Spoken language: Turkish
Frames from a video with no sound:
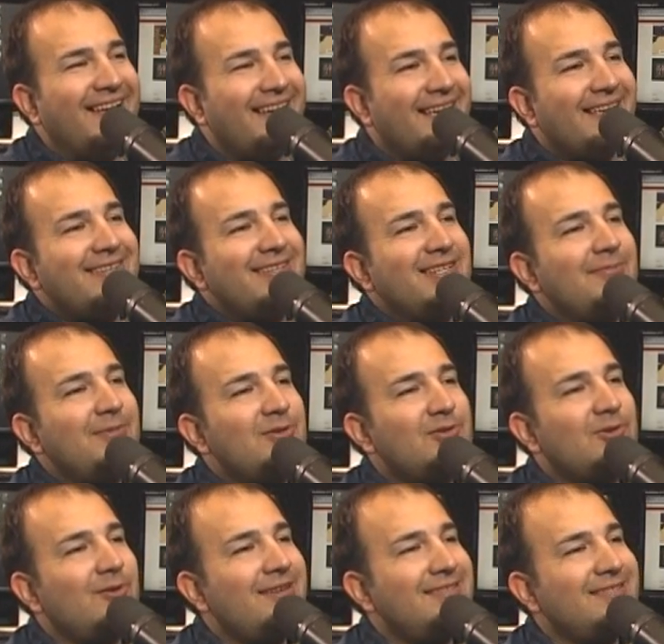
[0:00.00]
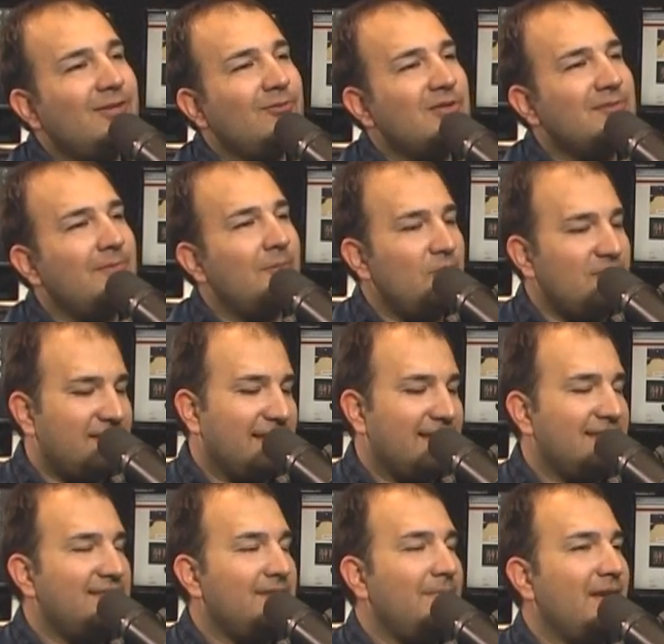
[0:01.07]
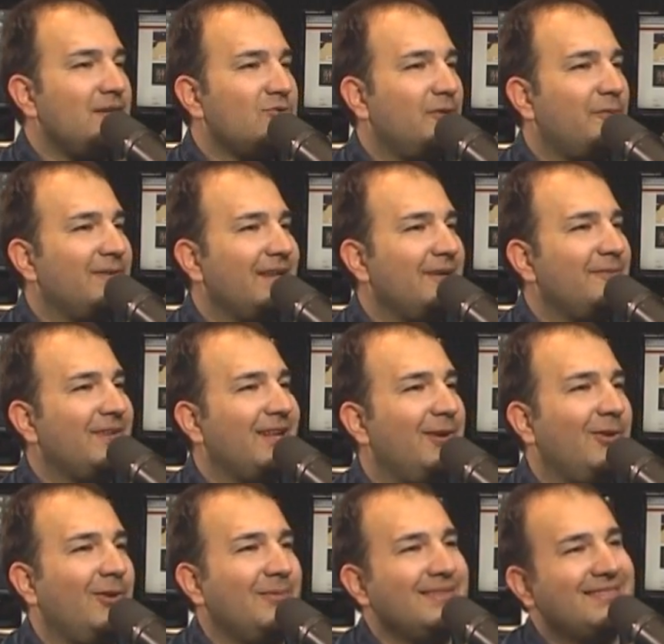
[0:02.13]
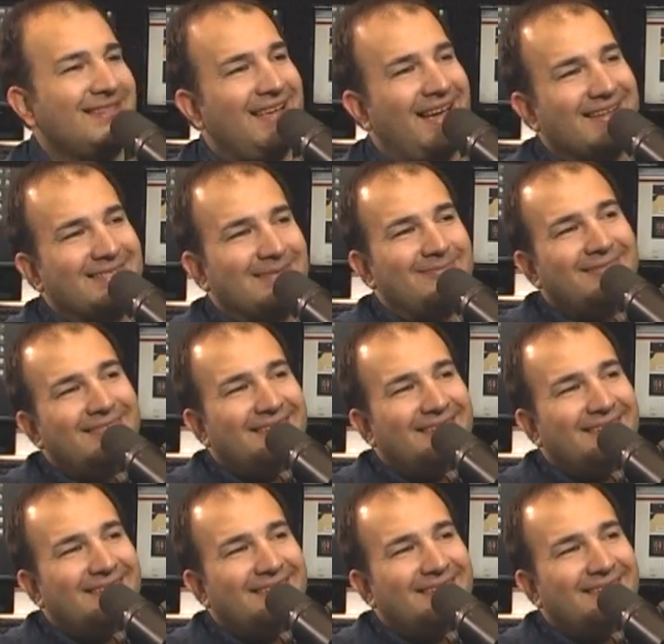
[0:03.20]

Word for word: evet. 20 yıl sonra senin o zaman bir 8'li best of'ların falan olması lazım. öyle söylemiyorum aslında